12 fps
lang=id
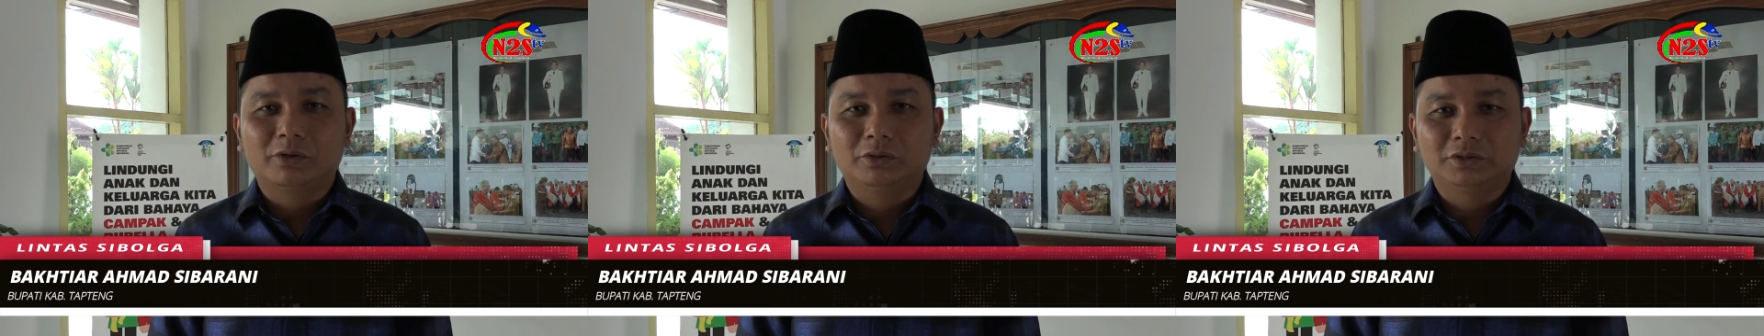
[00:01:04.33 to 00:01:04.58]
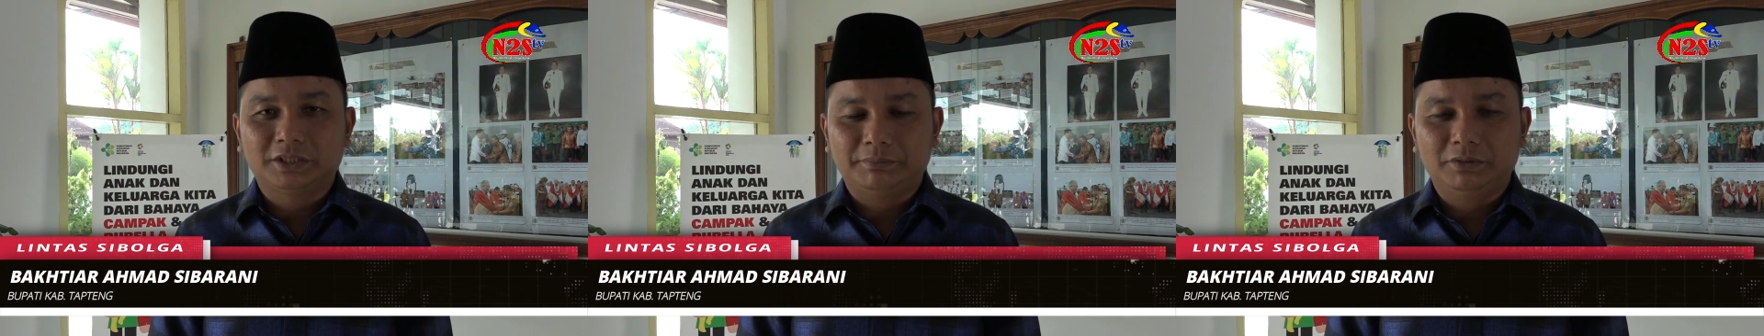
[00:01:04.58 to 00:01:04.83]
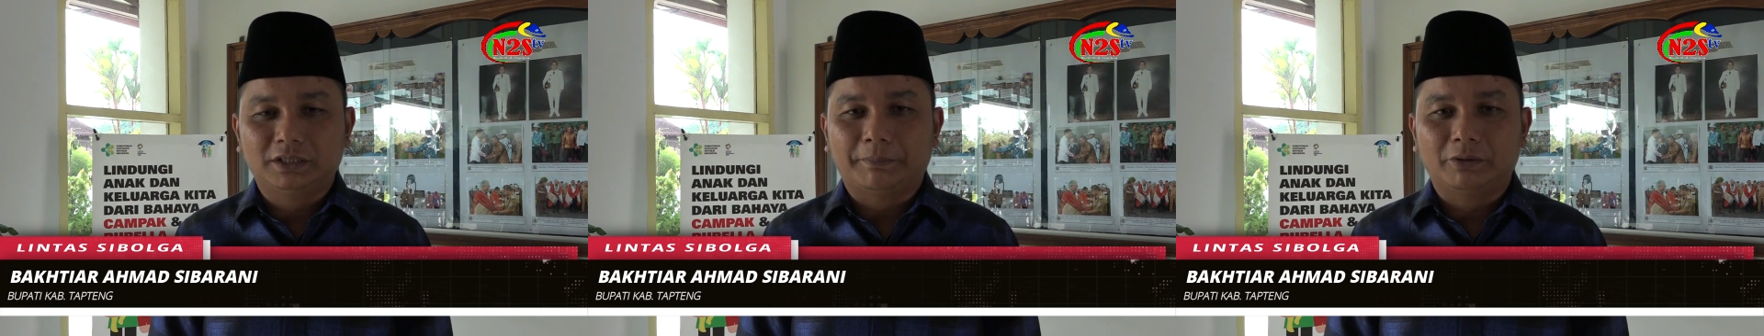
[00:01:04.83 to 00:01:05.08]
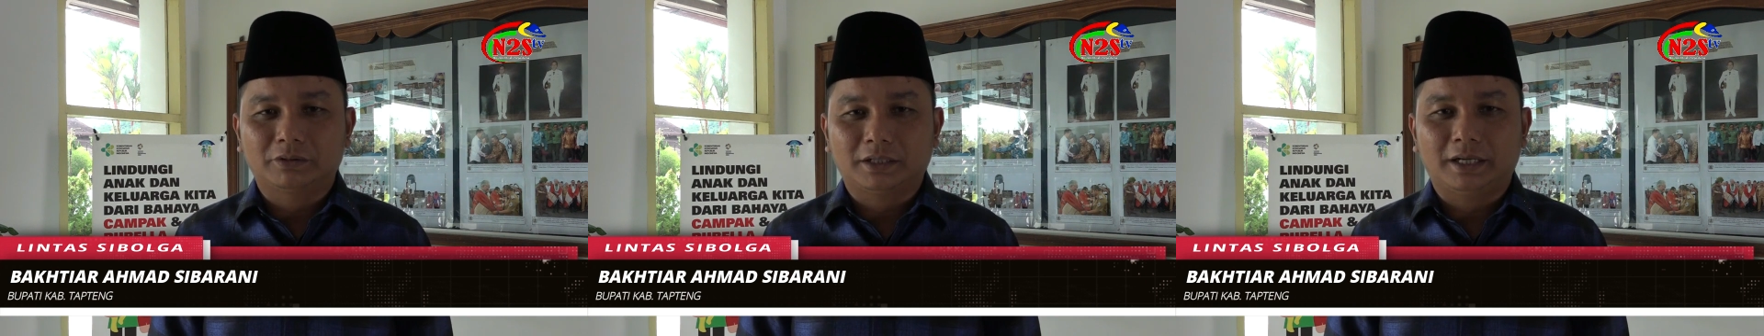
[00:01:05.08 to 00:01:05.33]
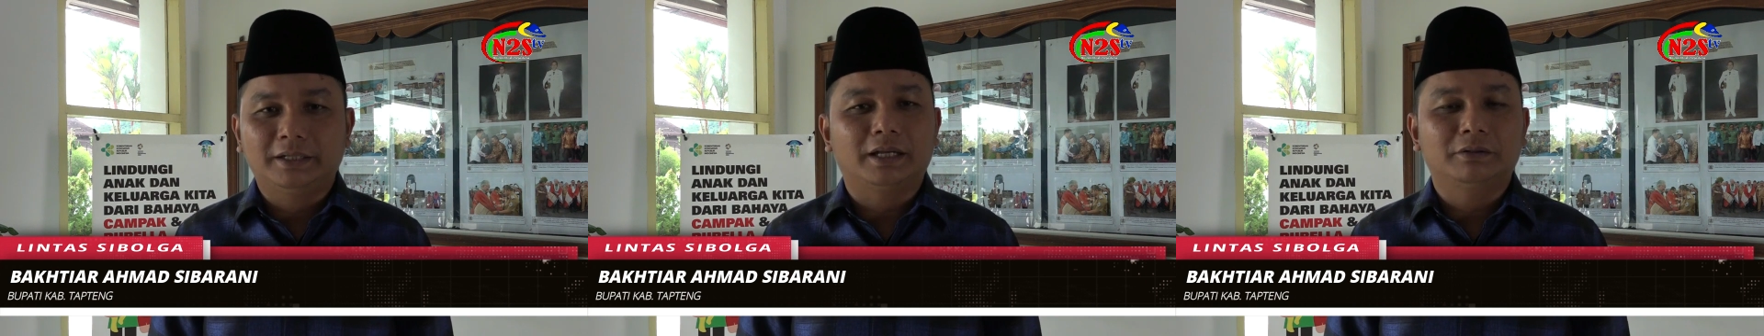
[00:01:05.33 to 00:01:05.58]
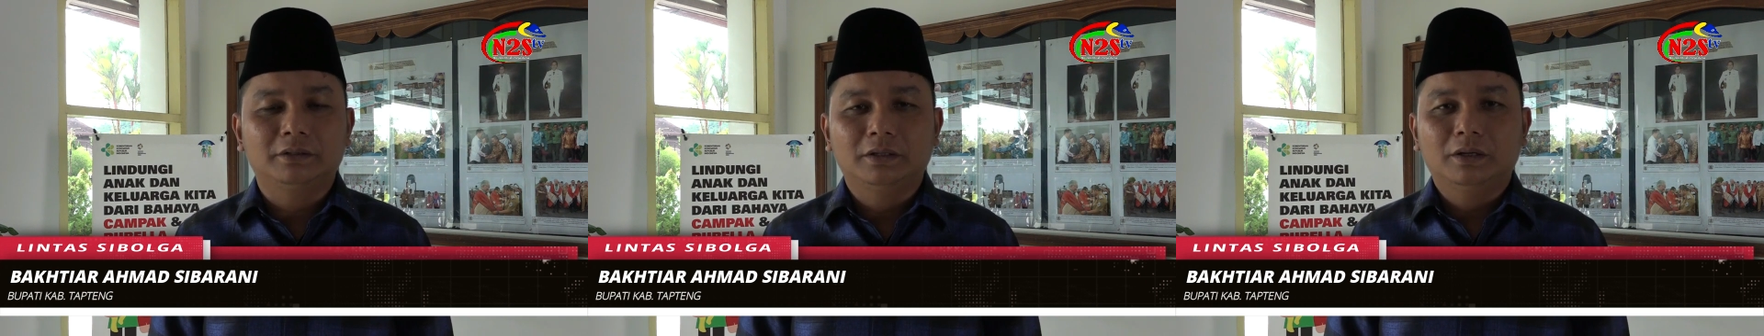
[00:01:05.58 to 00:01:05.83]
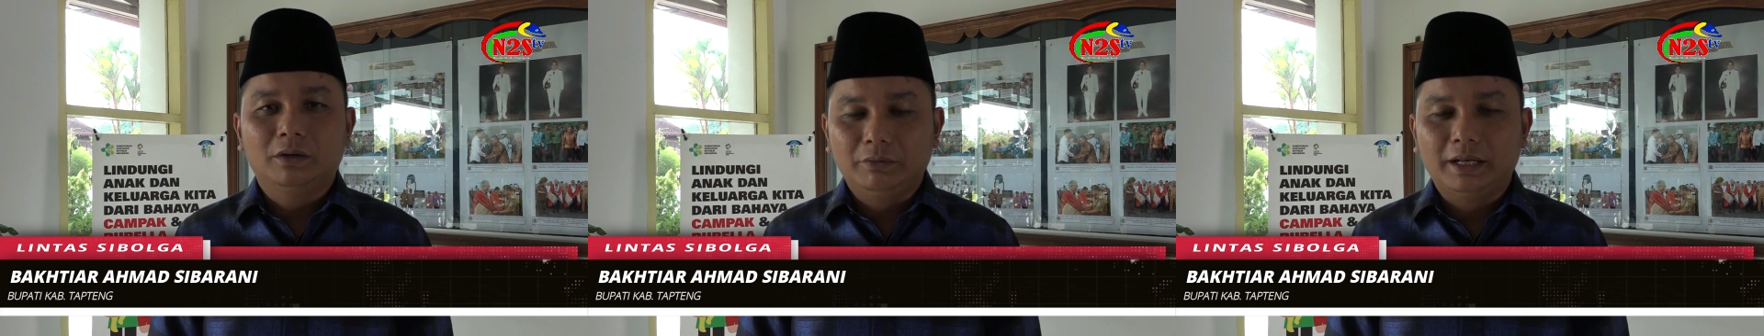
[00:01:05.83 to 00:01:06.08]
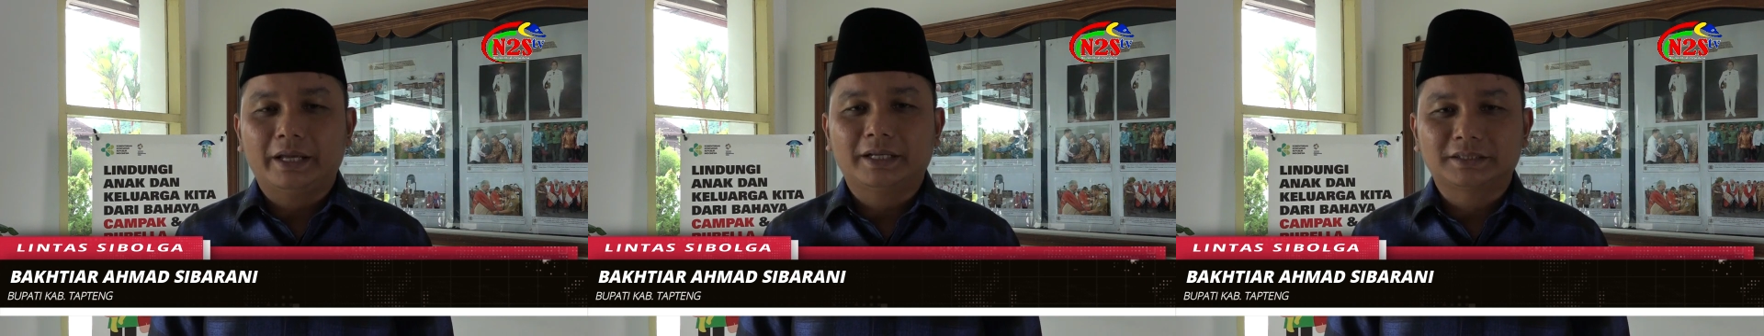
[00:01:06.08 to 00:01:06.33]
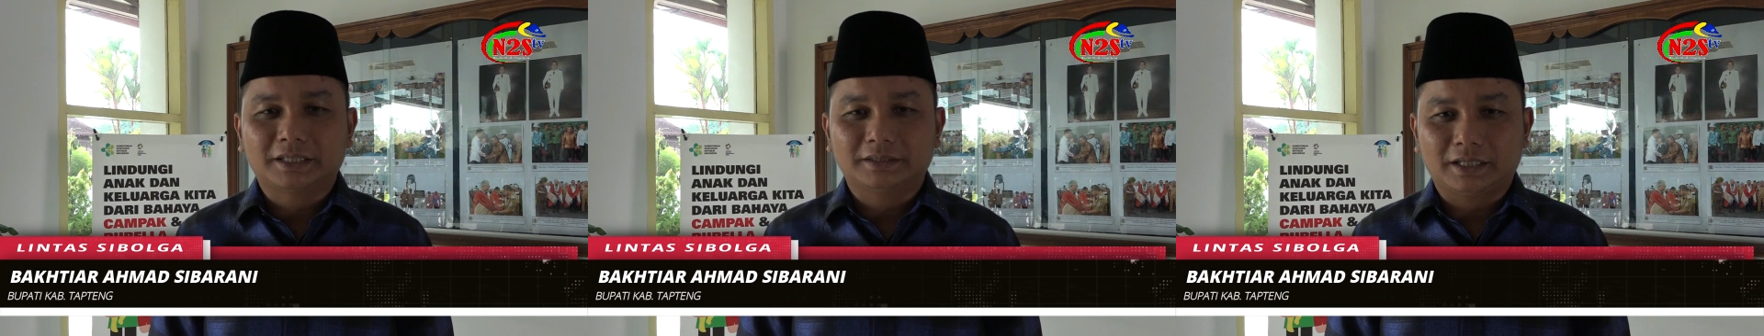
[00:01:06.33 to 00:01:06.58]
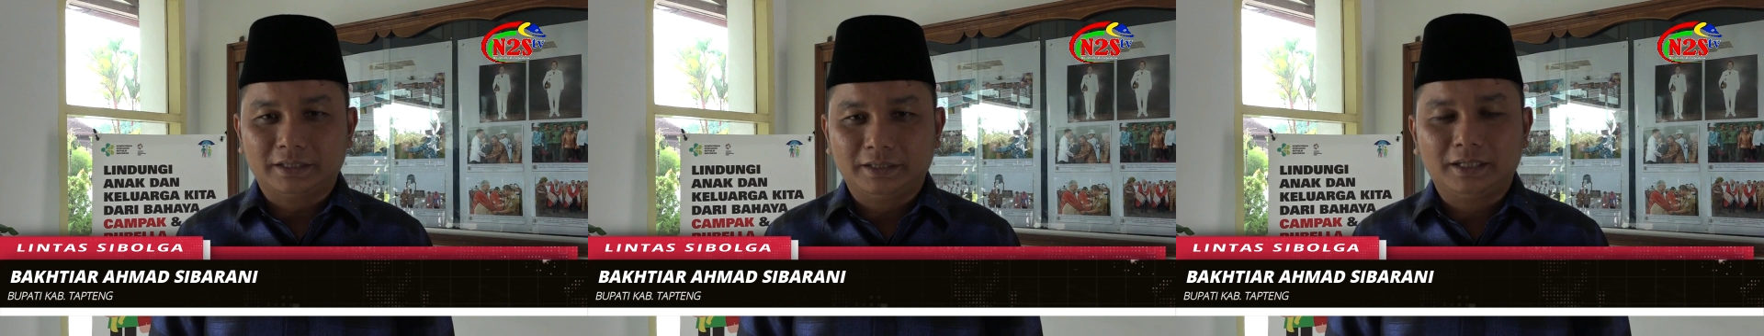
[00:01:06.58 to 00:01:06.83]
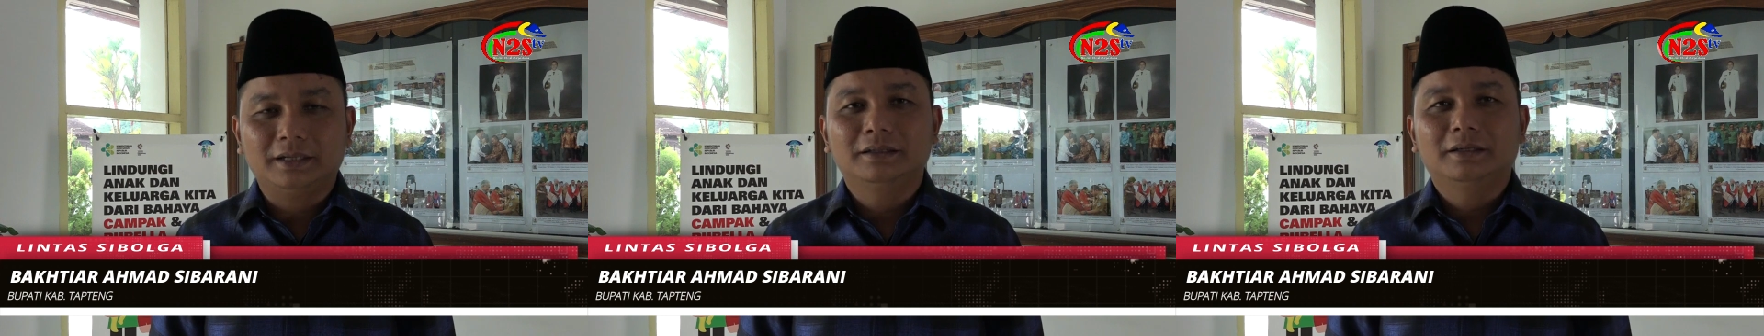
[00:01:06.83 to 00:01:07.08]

kondusif di Tapal Tengah dan wilayah sekitarnya